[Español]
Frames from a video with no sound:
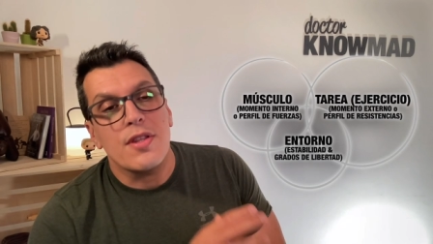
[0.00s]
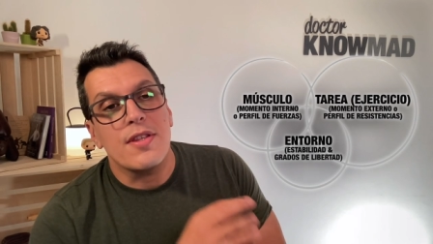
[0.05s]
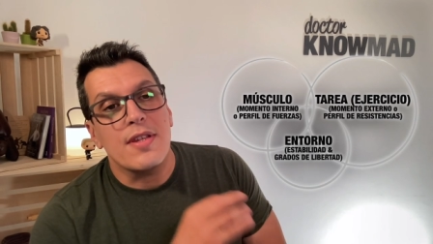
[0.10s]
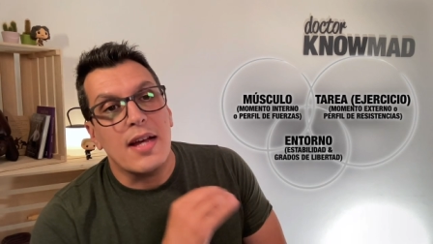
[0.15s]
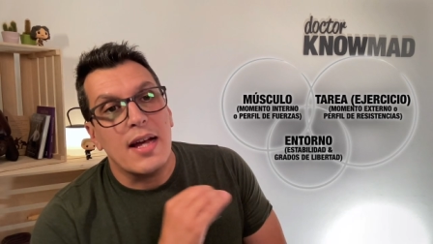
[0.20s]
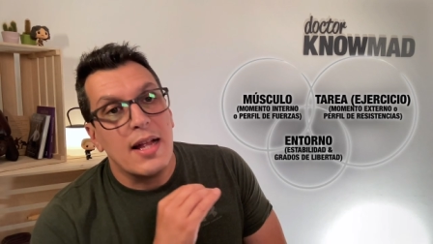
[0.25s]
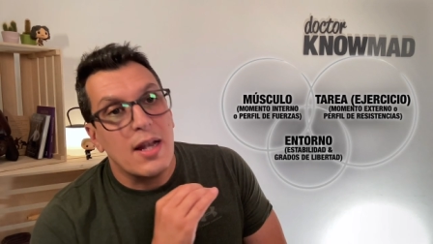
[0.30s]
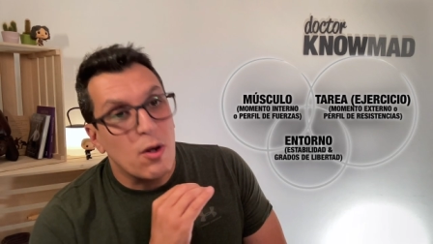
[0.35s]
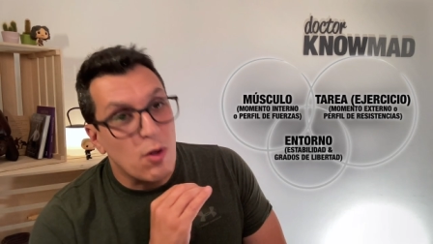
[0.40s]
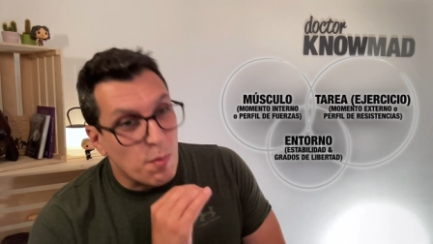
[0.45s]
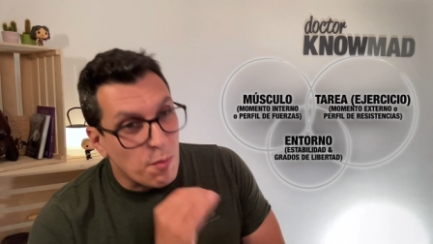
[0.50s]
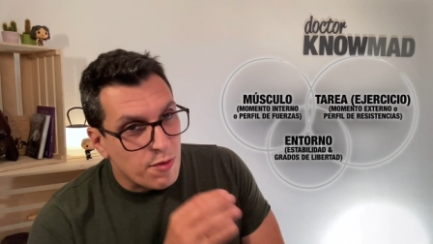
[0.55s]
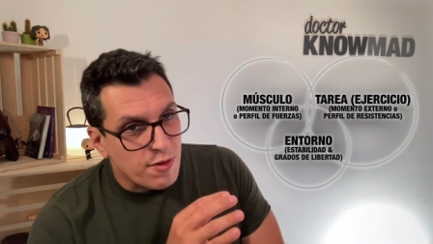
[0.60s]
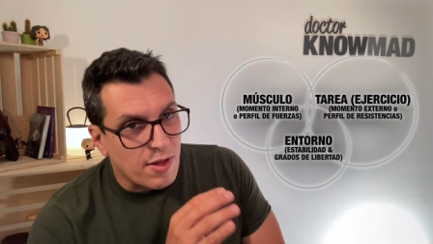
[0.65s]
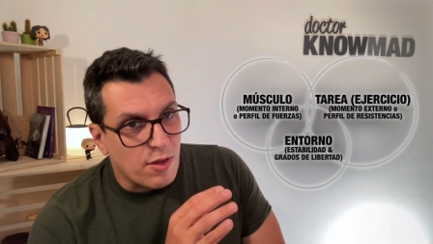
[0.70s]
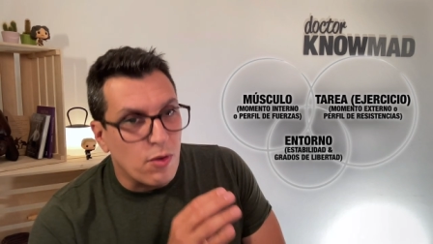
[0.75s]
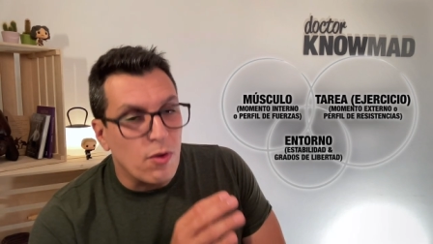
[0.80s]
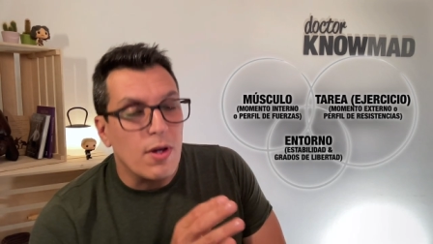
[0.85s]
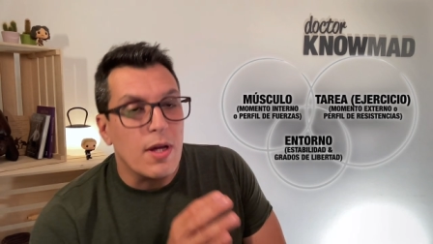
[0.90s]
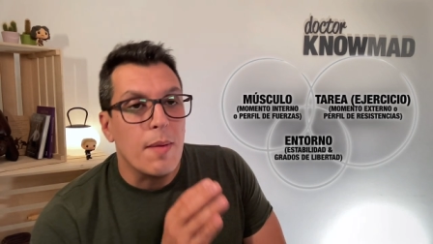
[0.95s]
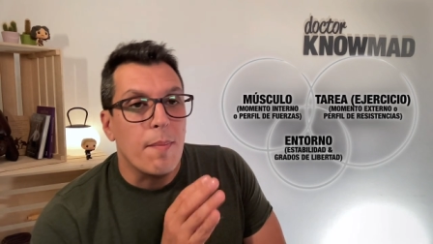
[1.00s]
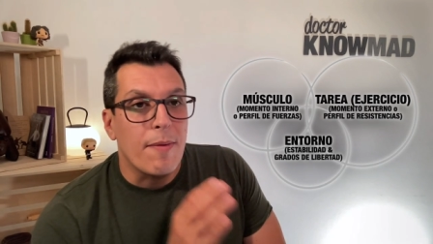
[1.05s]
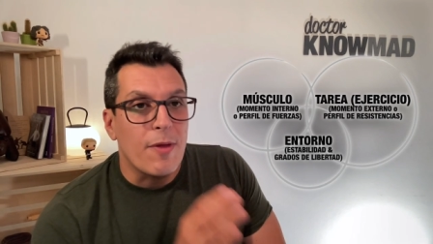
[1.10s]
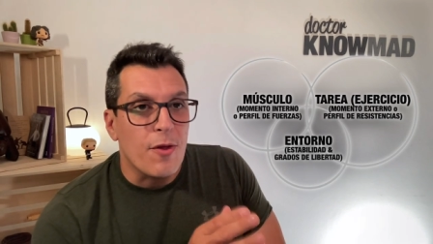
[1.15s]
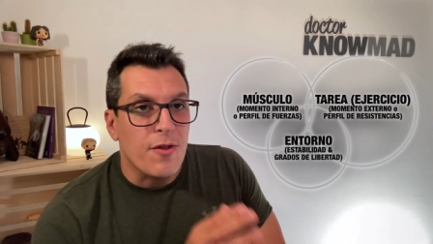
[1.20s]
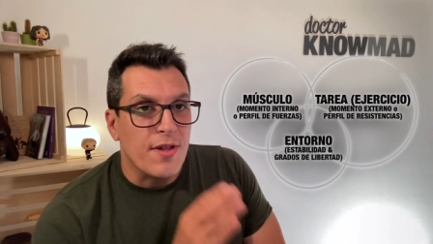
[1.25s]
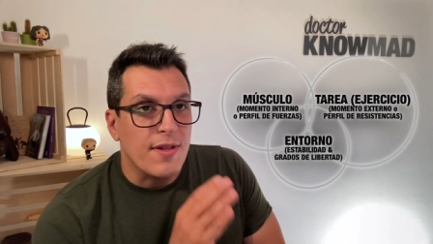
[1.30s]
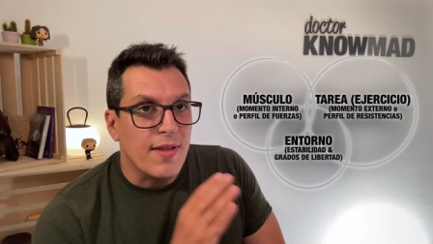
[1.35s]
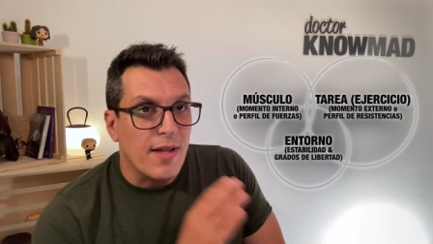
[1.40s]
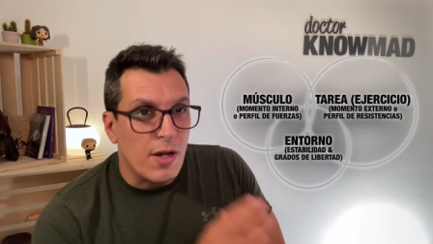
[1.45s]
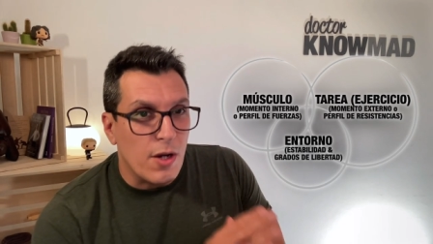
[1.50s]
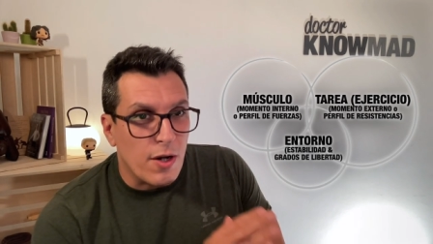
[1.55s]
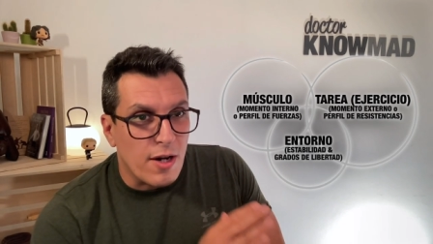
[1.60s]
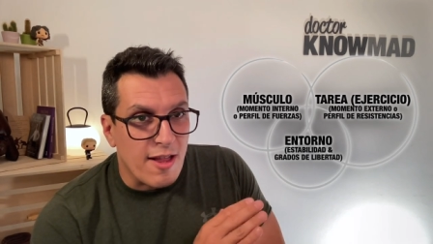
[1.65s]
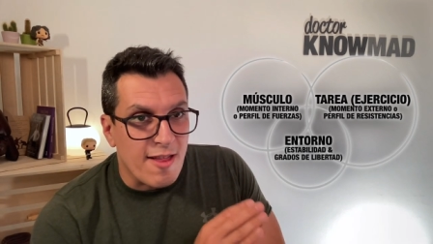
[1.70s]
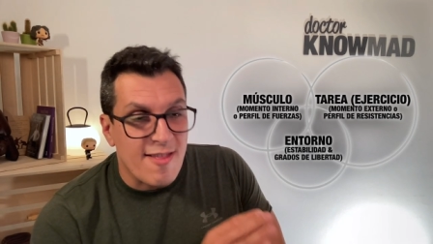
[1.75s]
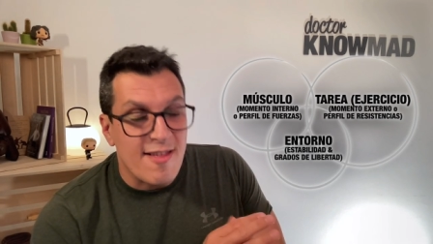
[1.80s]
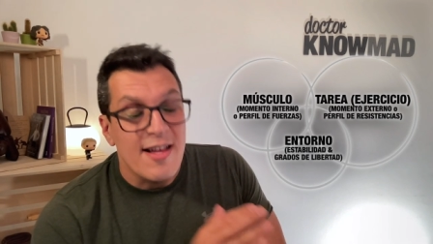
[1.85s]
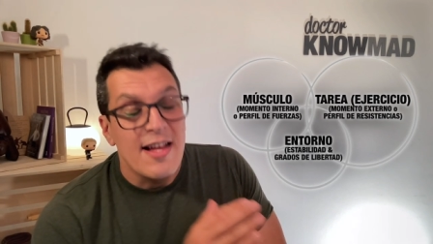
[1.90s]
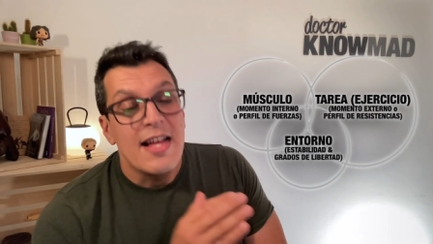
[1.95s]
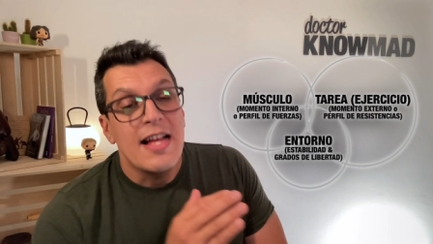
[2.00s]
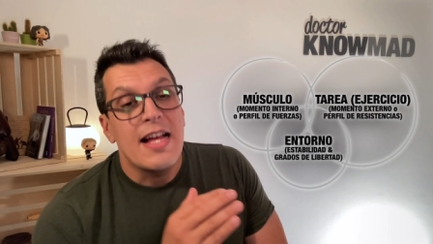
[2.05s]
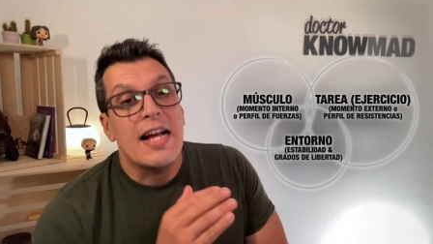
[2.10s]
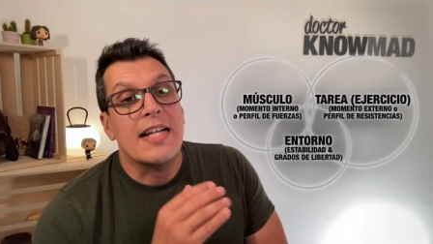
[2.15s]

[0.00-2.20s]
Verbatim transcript: ya lo hemos dado en vídeos anteriores,